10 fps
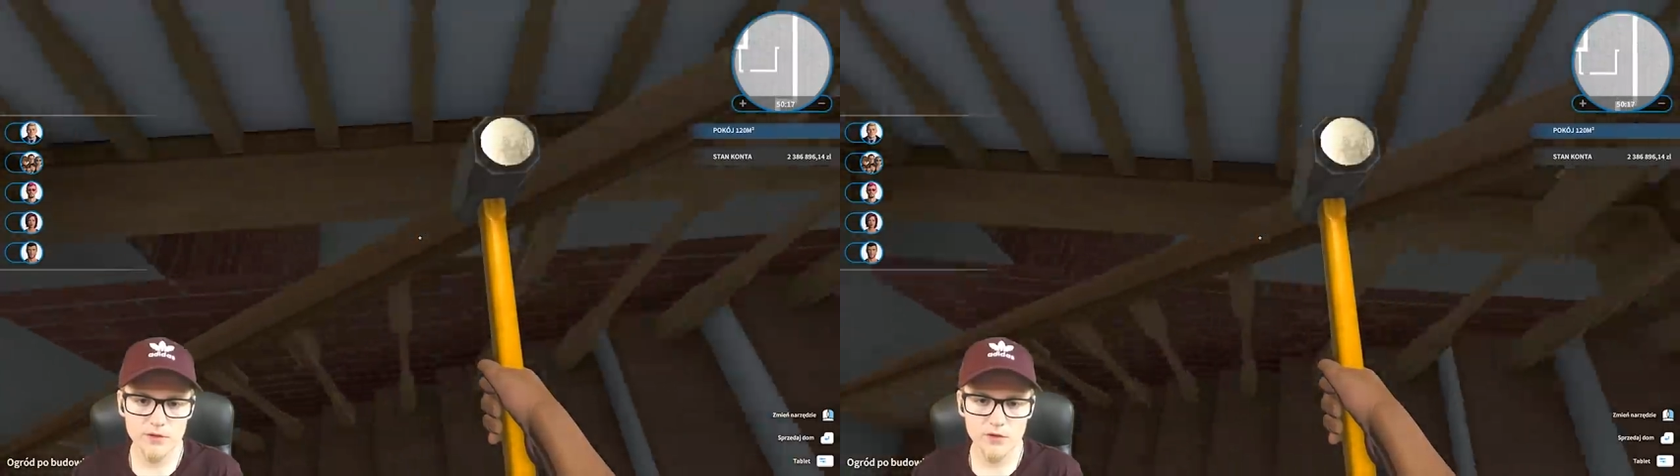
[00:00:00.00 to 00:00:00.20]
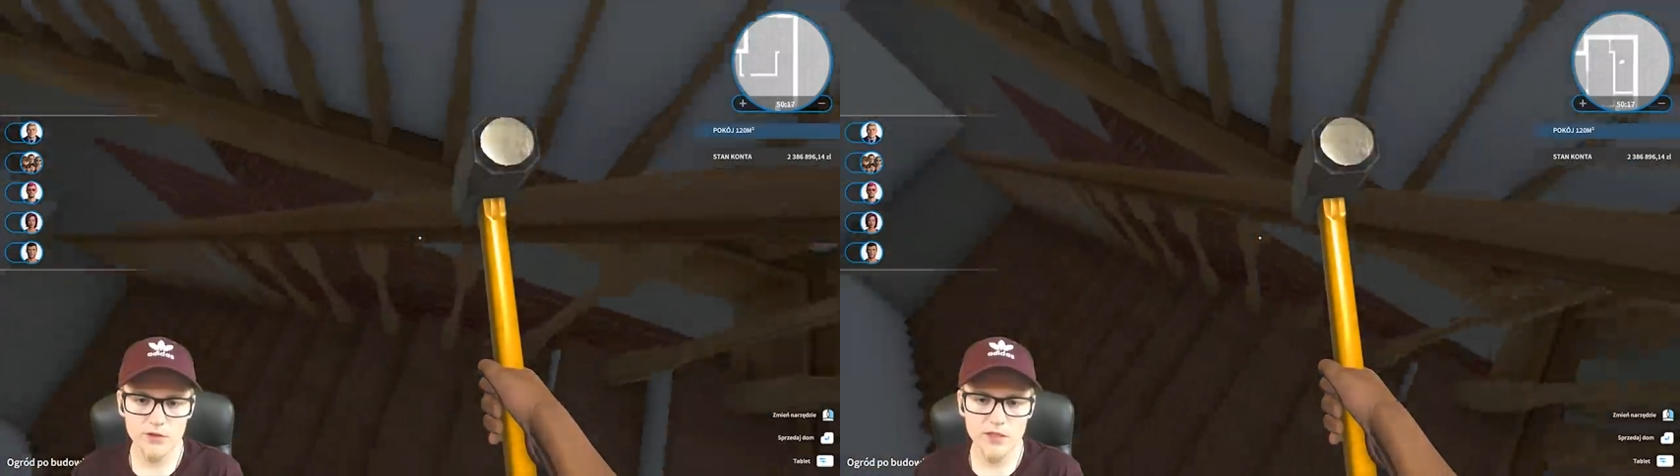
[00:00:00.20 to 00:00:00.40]

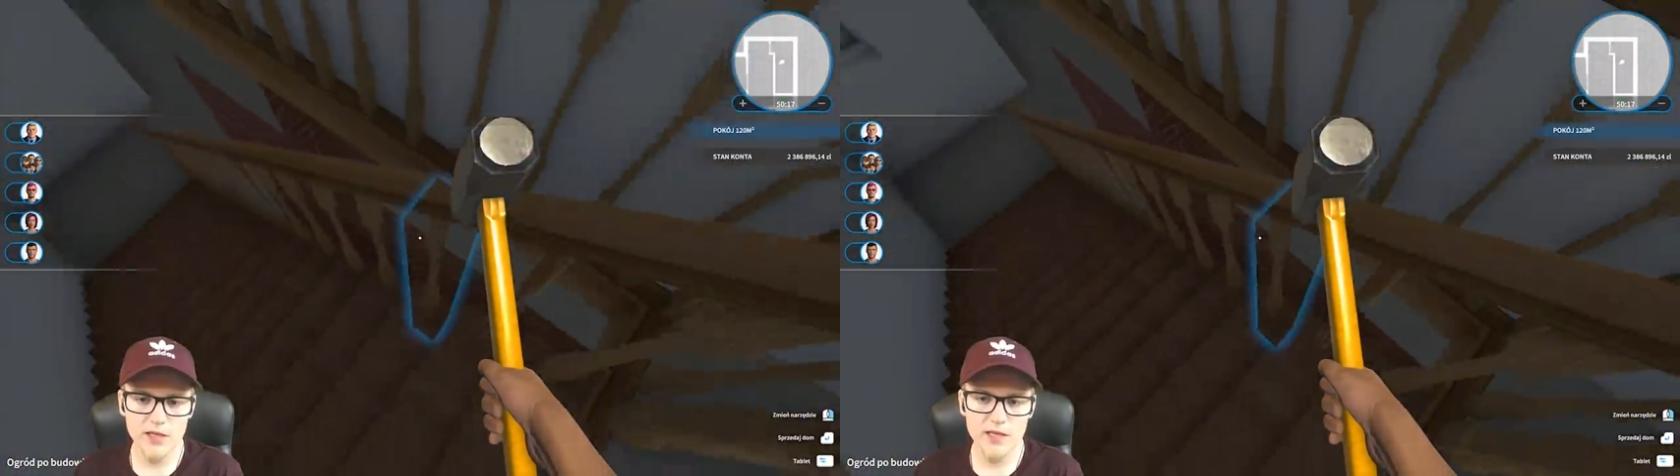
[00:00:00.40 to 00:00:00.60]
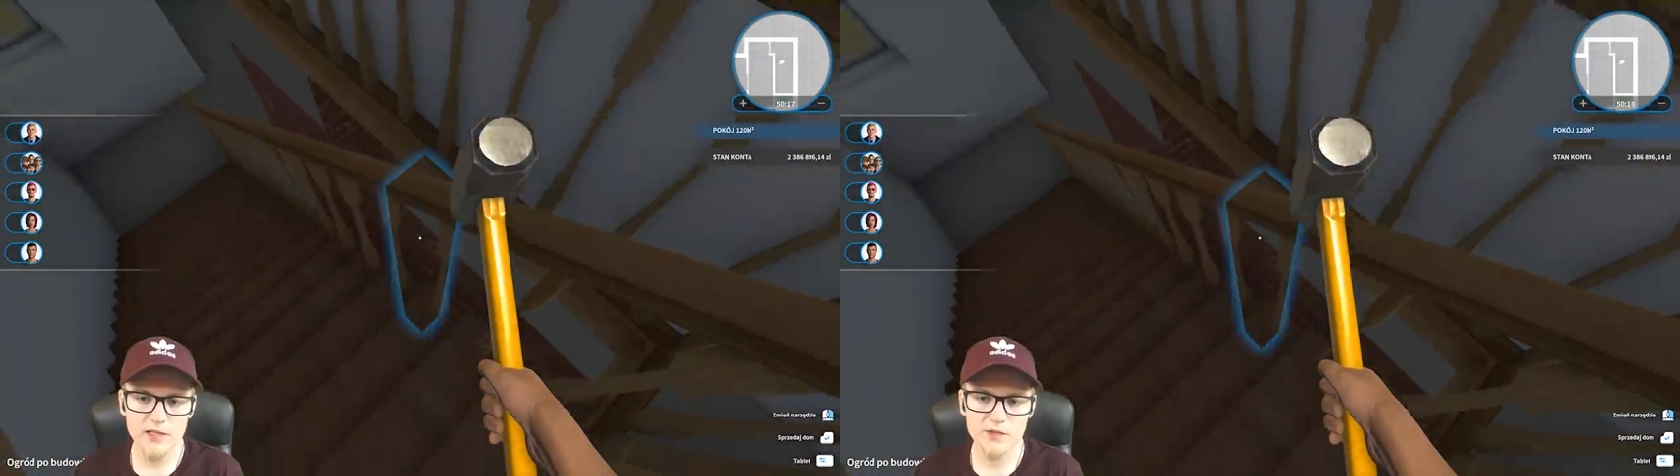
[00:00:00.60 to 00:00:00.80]
O
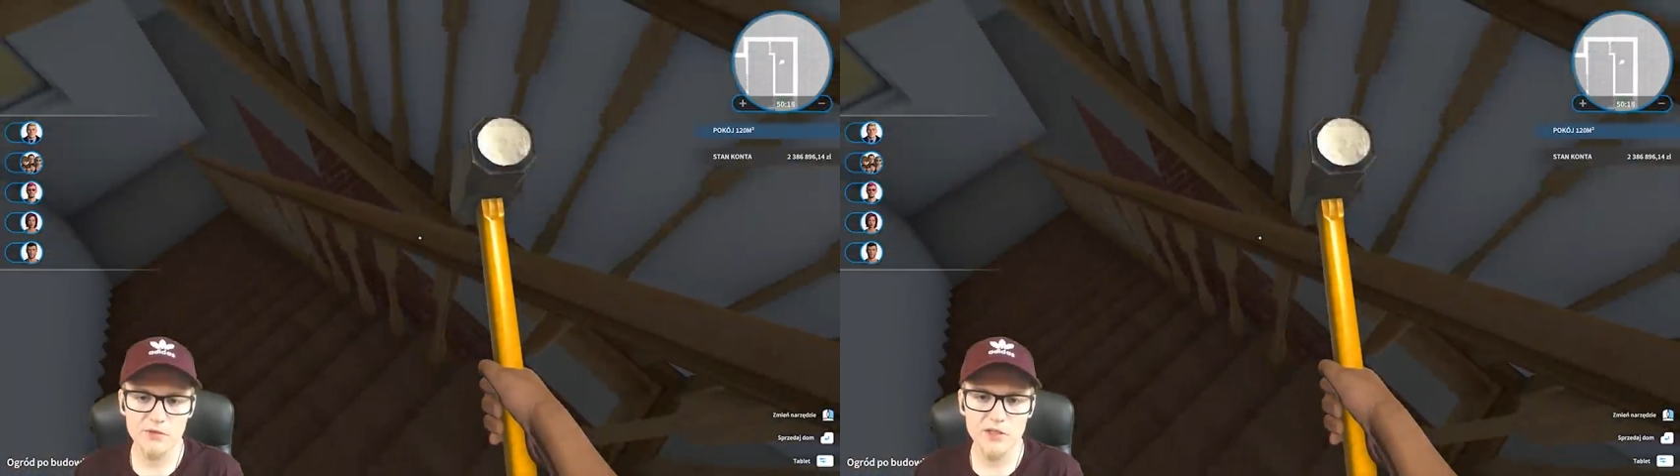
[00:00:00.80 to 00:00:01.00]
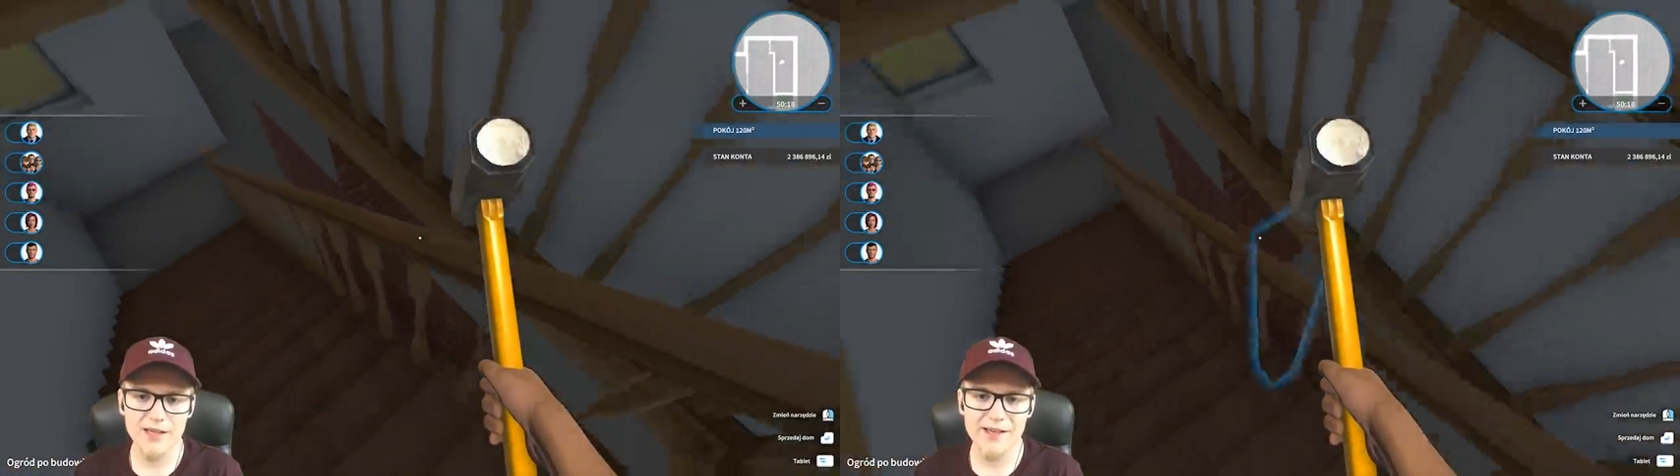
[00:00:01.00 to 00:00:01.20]

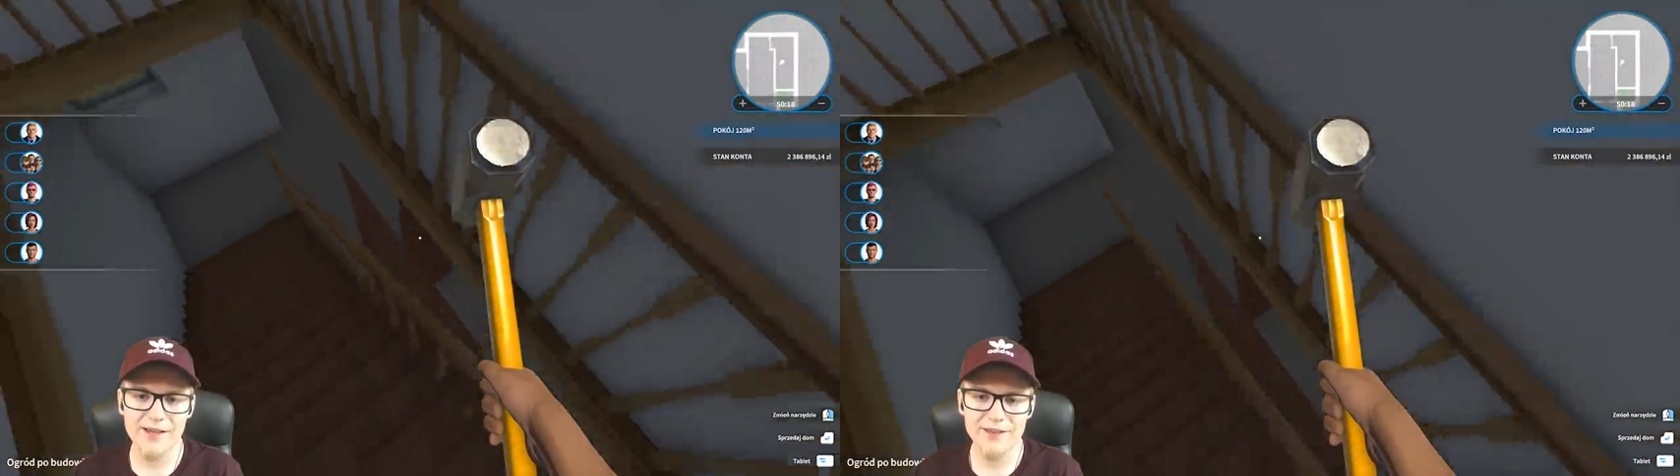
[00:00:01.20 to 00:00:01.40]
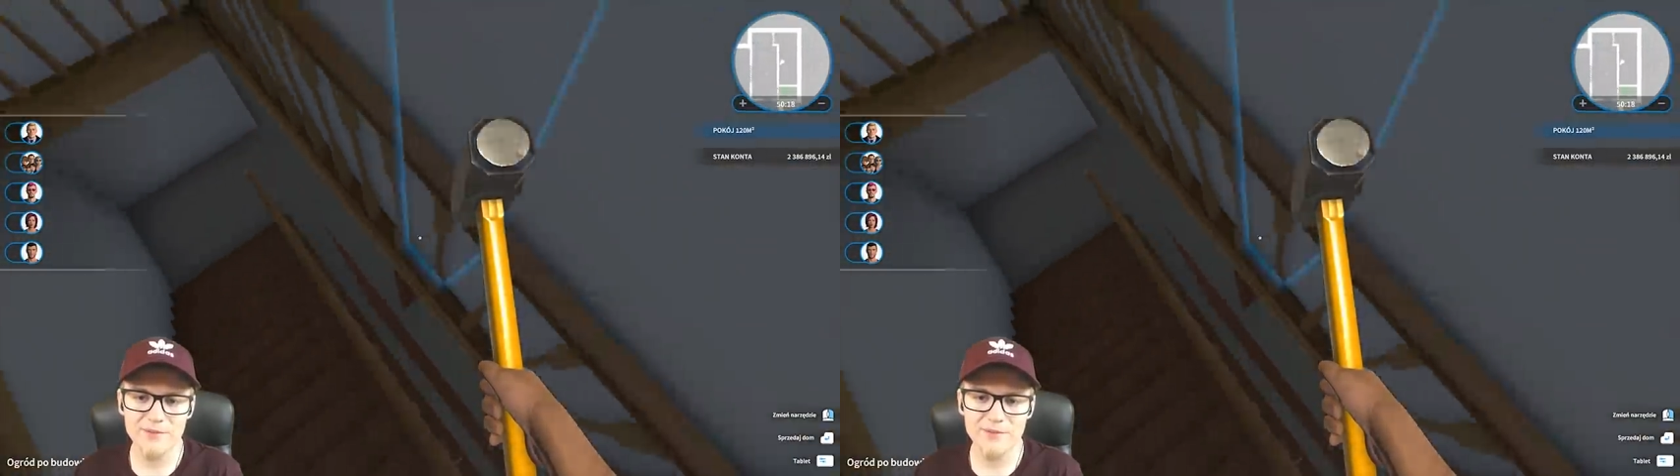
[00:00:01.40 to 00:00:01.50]
Jezu, nie,